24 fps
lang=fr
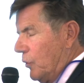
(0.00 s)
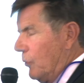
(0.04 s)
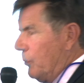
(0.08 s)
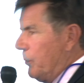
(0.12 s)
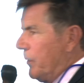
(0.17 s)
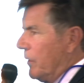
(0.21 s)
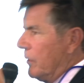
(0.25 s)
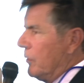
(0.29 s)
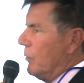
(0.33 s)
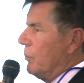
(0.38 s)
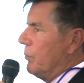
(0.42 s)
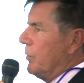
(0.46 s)

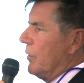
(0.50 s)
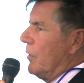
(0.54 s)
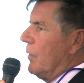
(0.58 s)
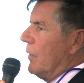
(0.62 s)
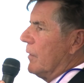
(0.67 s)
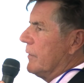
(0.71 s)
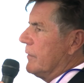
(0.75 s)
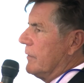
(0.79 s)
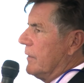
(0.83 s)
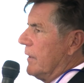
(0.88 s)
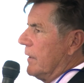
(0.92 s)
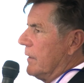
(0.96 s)
pas le plan
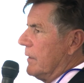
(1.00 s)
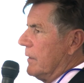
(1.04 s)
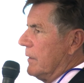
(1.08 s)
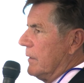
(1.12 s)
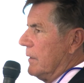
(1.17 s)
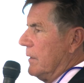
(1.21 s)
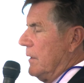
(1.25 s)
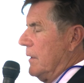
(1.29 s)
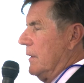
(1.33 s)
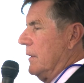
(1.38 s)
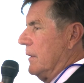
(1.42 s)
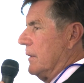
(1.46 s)
sec
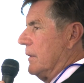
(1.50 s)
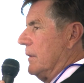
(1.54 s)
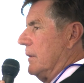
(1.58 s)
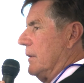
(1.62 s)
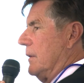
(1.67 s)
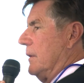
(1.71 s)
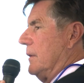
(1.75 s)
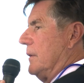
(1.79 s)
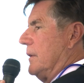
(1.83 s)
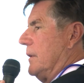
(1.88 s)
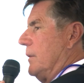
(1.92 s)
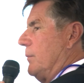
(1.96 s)

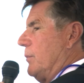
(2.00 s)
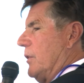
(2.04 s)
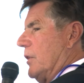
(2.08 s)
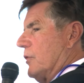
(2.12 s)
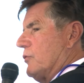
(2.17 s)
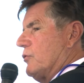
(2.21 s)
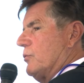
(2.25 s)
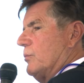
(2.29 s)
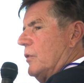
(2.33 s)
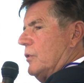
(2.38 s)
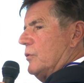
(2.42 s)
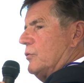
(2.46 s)

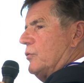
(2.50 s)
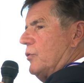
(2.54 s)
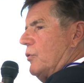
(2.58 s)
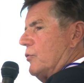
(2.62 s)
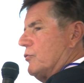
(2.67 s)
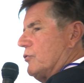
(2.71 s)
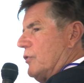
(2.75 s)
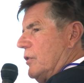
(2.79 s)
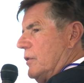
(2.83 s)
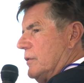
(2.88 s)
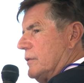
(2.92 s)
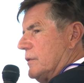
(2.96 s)
d'hébergement
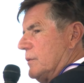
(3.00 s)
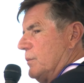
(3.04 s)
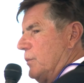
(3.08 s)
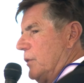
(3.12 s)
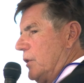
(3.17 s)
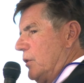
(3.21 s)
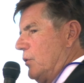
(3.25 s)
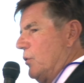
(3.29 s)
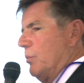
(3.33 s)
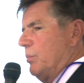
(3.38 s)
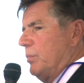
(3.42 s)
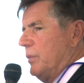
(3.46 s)
d'urgence,
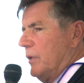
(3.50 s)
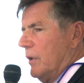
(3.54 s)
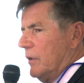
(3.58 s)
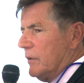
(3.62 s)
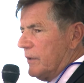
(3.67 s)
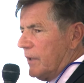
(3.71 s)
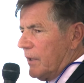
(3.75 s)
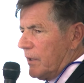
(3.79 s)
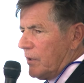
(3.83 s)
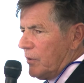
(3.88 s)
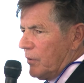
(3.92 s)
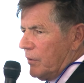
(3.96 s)
mais le plan
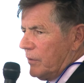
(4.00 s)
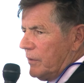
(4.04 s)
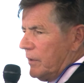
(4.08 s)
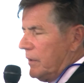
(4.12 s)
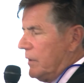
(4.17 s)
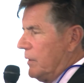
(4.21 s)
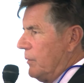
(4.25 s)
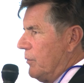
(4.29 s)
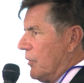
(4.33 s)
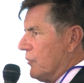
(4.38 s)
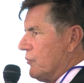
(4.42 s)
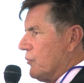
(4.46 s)
d'accueil et
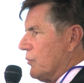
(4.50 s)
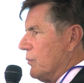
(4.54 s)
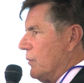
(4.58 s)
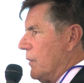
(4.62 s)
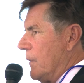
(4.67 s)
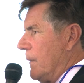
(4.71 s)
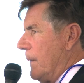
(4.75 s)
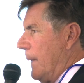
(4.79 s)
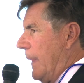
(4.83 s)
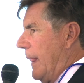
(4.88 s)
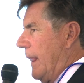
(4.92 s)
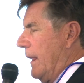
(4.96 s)

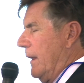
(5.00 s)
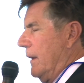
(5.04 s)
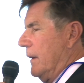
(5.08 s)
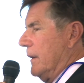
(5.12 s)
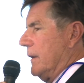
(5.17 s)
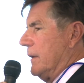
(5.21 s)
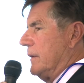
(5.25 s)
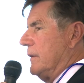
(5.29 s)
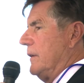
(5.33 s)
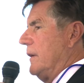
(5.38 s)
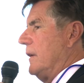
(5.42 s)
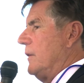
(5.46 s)
d'hébergement.
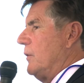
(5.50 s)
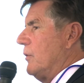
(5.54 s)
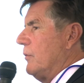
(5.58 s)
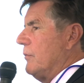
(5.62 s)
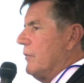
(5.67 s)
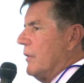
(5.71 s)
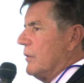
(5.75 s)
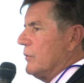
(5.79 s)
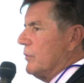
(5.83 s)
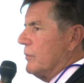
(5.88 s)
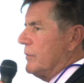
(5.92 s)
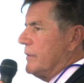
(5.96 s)
Et dès le
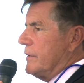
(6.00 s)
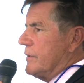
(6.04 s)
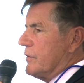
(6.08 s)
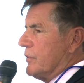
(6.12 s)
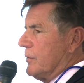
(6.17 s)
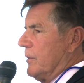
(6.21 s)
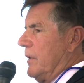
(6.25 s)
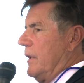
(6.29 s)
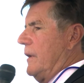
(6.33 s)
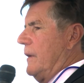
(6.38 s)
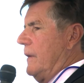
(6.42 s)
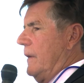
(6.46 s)
vendredi
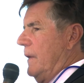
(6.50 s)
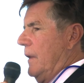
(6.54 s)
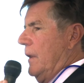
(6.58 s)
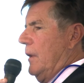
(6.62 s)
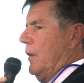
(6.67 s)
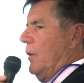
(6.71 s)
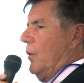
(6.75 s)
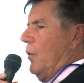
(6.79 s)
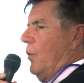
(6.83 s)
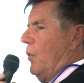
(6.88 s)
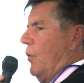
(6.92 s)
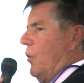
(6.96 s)
soir,
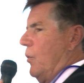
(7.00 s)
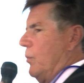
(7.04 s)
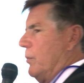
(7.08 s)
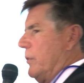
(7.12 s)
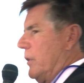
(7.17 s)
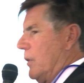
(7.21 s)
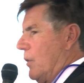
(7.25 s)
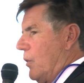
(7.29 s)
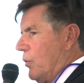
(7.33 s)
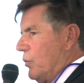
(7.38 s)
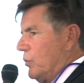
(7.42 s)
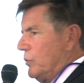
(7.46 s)
on met
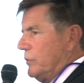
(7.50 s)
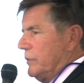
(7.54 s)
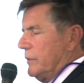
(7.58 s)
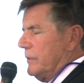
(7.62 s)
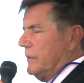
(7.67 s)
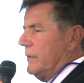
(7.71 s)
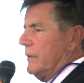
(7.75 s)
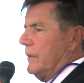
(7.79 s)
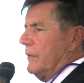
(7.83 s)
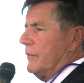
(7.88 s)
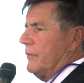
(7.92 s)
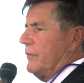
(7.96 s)
en route
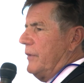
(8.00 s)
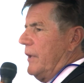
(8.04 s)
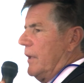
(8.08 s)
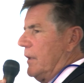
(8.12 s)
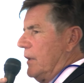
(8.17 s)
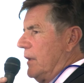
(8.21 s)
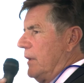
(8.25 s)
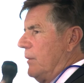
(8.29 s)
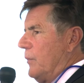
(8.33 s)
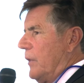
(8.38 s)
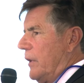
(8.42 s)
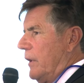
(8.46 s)
vers
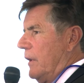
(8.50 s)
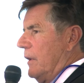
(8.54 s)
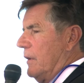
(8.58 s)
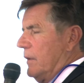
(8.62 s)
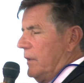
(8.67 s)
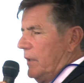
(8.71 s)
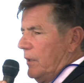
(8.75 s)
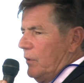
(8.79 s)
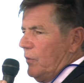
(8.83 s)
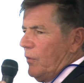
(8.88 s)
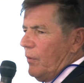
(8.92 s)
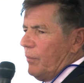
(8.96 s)
les maires
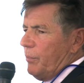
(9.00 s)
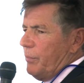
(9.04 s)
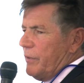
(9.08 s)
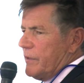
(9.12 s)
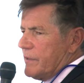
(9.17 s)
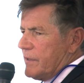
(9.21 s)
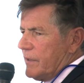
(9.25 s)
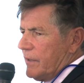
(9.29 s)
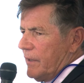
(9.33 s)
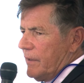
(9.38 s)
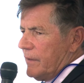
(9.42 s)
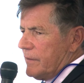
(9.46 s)
et leurs
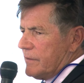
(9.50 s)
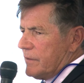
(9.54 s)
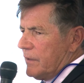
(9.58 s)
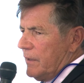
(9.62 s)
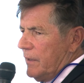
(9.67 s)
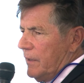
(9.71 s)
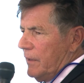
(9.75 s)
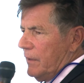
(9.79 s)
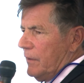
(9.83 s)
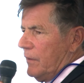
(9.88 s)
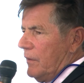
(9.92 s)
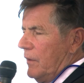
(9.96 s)
PCS
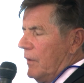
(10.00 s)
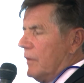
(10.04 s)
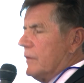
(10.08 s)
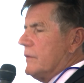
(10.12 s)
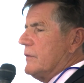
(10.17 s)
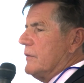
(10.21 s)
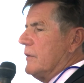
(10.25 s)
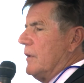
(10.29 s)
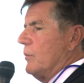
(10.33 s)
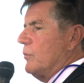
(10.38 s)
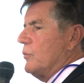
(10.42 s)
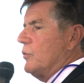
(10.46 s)

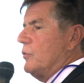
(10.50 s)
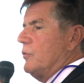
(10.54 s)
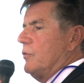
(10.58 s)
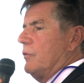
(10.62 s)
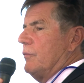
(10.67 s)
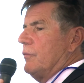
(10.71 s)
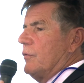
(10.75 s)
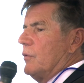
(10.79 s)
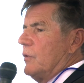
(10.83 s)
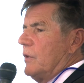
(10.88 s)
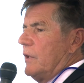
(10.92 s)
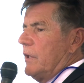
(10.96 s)
l'ensemble du
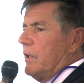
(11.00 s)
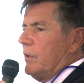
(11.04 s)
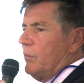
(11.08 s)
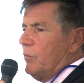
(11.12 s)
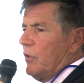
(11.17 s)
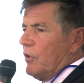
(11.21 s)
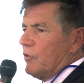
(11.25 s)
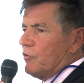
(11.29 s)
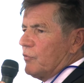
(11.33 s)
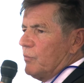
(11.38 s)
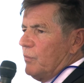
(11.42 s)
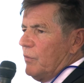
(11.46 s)
volet
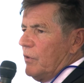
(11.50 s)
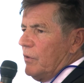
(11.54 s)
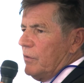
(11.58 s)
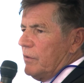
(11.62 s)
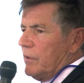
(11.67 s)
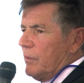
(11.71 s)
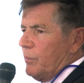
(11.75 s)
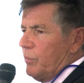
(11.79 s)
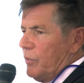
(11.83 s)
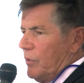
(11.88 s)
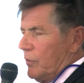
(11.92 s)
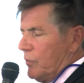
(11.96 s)
hébergement
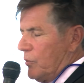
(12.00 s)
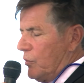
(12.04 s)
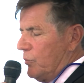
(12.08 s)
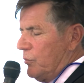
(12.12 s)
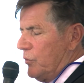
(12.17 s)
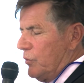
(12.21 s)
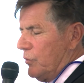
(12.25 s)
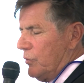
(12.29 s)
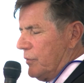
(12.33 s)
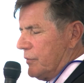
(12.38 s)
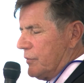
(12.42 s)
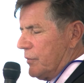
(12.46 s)
des plans
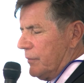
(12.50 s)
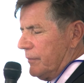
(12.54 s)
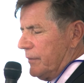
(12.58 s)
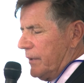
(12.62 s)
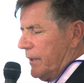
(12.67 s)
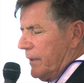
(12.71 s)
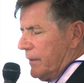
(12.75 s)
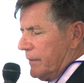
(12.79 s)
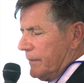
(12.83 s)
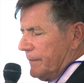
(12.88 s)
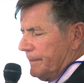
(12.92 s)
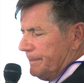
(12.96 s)
communaux de sauvegarde.